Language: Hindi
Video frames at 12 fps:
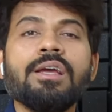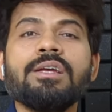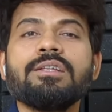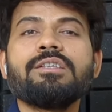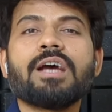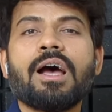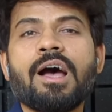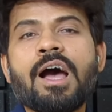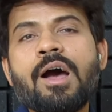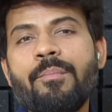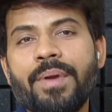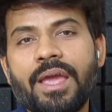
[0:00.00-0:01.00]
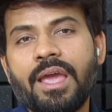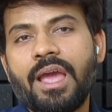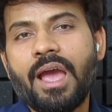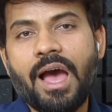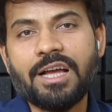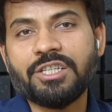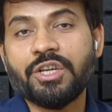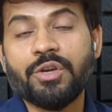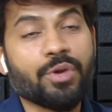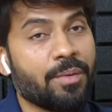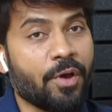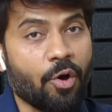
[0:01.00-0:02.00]
जहां पे आज
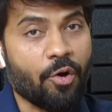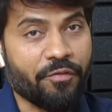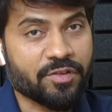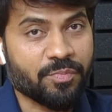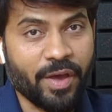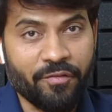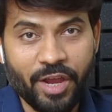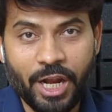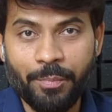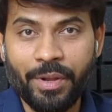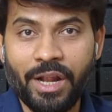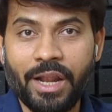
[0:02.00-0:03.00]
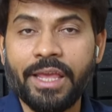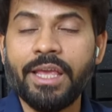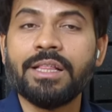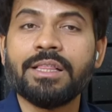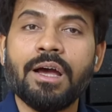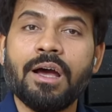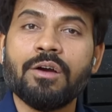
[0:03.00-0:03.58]
क्योंकि मैं ऑफिस में अवेलेबल नहीं था